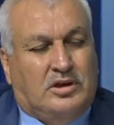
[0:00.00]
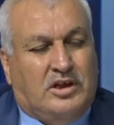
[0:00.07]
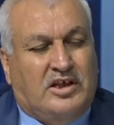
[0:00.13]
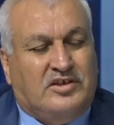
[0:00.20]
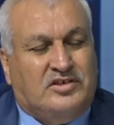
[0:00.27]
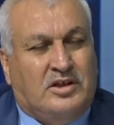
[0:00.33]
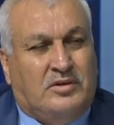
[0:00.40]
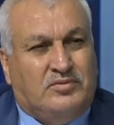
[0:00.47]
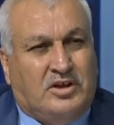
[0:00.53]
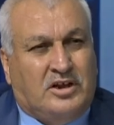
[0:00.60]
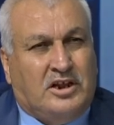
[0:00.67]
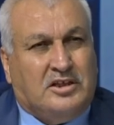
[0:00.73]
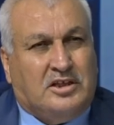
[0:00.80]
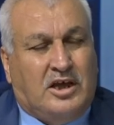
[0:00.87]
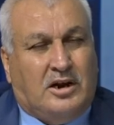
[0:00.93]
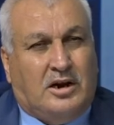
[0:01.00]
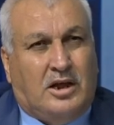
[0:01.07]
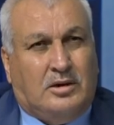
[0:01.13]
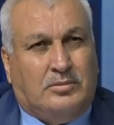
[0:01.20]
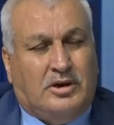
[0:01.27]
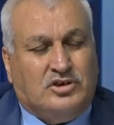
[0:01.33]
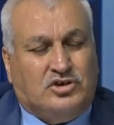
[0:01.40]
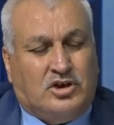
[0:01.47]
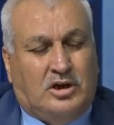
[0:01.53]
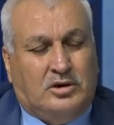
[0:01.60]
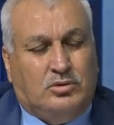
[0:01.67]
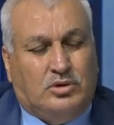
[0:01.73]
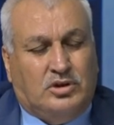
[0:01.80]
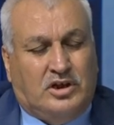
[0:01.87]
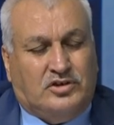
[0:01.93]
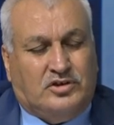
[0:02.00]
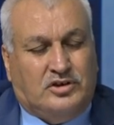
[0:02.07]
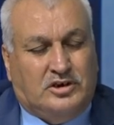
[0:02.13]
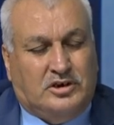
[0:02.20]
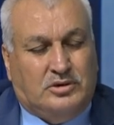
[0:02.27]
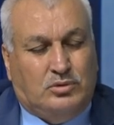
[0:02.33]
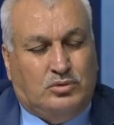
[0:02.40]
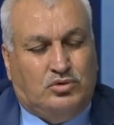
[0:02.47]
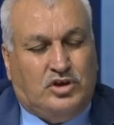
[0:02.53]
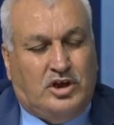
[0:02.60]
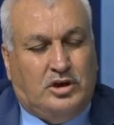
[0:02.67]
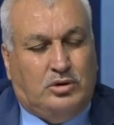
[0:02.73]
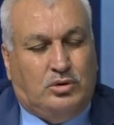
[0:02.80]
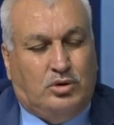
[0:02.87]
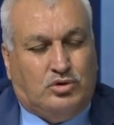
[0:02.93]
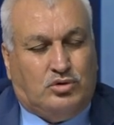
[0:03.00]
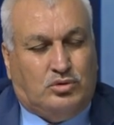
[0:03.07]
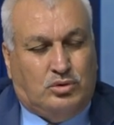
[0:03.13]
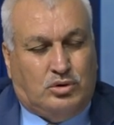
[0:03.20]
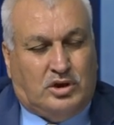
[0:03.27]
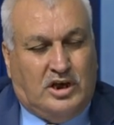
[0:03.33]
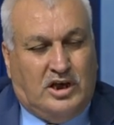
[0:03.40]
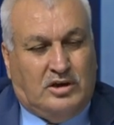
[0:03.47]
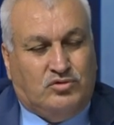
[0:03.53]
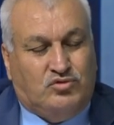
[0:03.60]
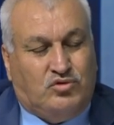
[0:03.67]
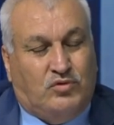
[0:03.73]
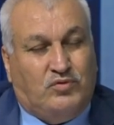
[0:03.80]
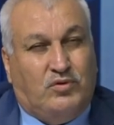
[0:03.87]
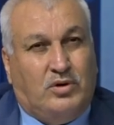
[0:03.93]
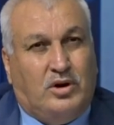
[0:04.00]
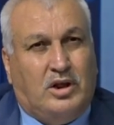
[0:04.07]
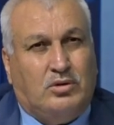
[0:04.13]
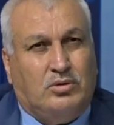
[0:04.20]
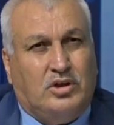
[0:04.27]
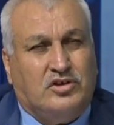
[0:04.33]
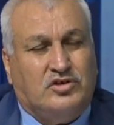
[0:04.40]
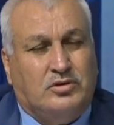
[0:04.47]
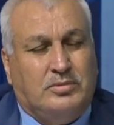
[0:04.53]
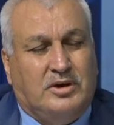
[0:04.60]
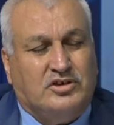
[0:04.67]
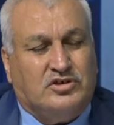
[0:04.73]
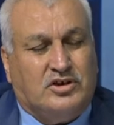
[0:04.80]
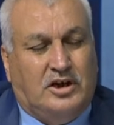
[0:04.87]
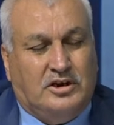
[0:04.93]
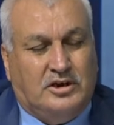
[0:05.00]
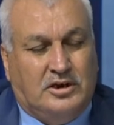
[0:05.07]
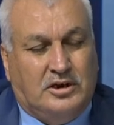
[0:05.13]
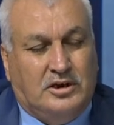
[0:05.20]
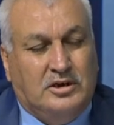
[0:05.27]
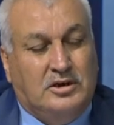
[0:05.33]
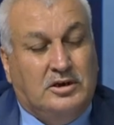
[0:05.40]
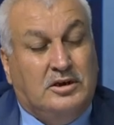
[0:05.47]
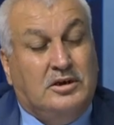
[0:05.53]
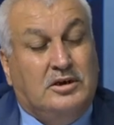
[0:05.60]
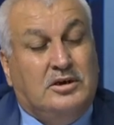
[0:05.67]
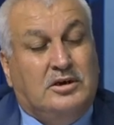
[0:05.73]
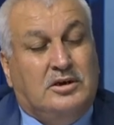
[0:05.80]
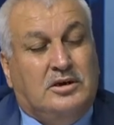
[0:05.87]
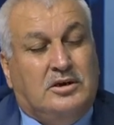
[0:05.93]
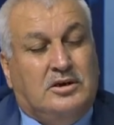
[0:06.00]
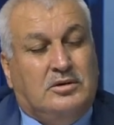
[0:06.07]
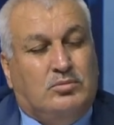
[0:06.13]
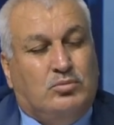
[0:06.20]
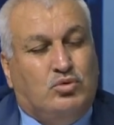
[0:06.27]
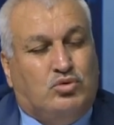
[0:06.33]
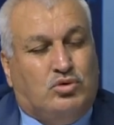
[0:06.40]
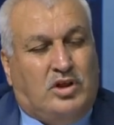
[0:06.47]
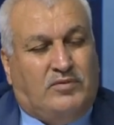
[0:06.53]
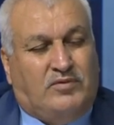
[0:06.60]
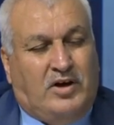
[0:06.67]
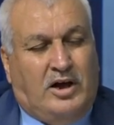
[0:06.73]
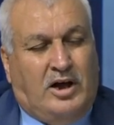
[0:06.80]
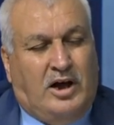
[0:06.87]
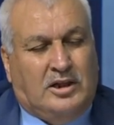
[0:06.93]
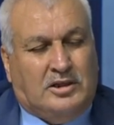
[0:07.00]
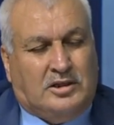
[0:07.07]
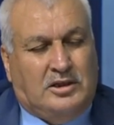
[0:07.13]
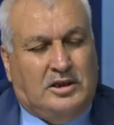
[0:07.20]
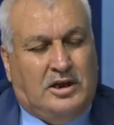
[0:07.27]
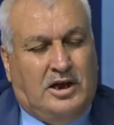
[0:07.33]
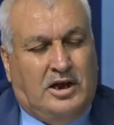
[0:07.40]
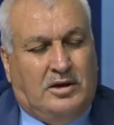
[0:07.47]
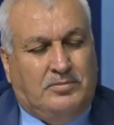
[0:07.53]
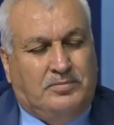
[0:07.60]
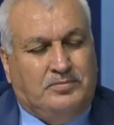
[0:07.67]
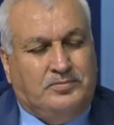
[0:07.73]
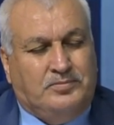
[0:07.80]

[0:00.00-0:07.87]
Esnaf Sanatkarlar Başkanı Odası Üzeyir Öztürk'e, Şoförler Odası Başkanı Mustafa Atlı'ya